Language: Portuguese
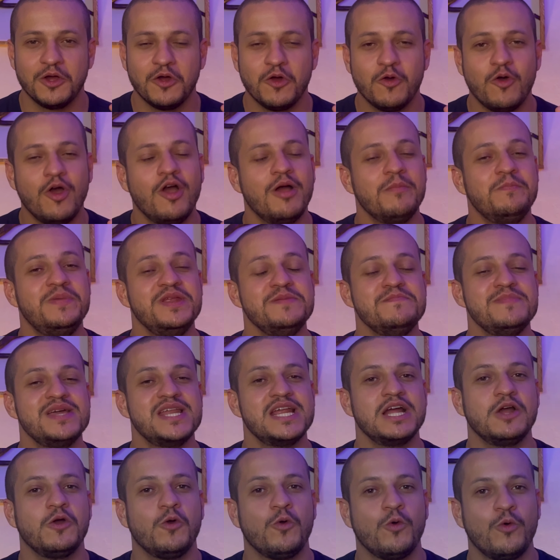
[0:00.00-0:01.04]
qual a
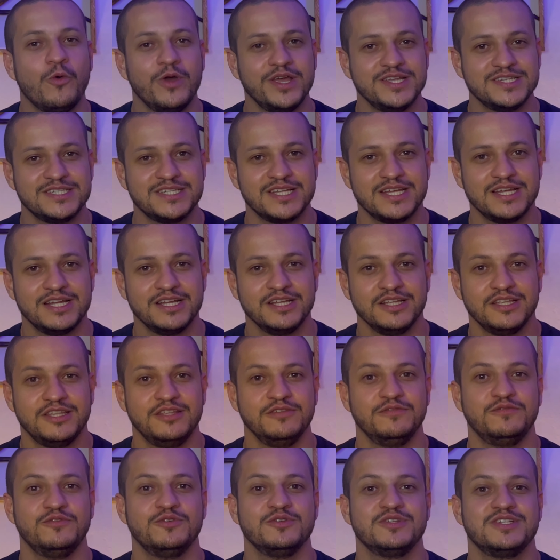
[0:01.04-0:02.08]
primeira coisa que
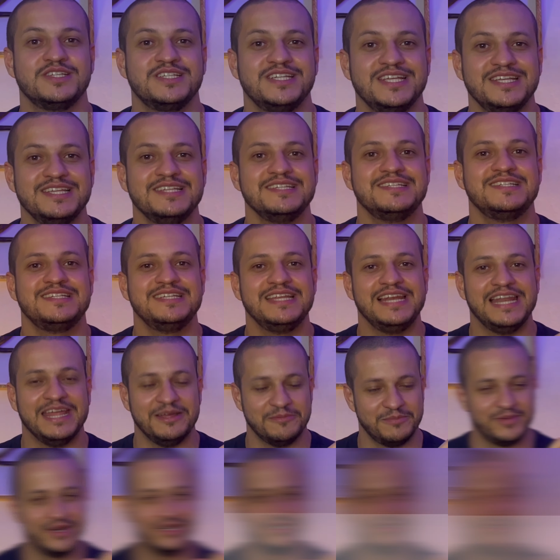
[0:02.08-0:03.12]
você se
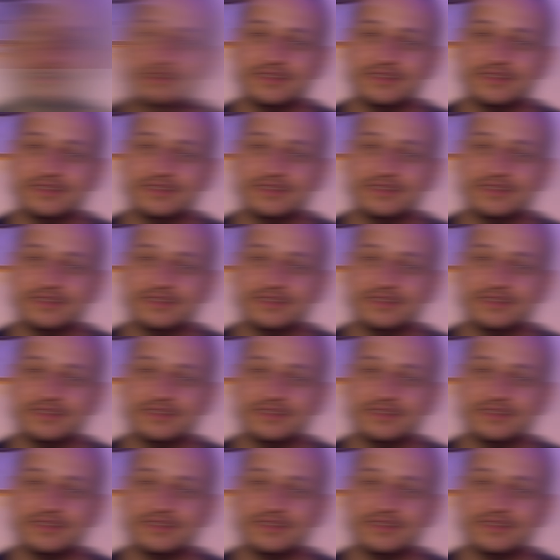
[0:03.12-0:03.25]
lembra?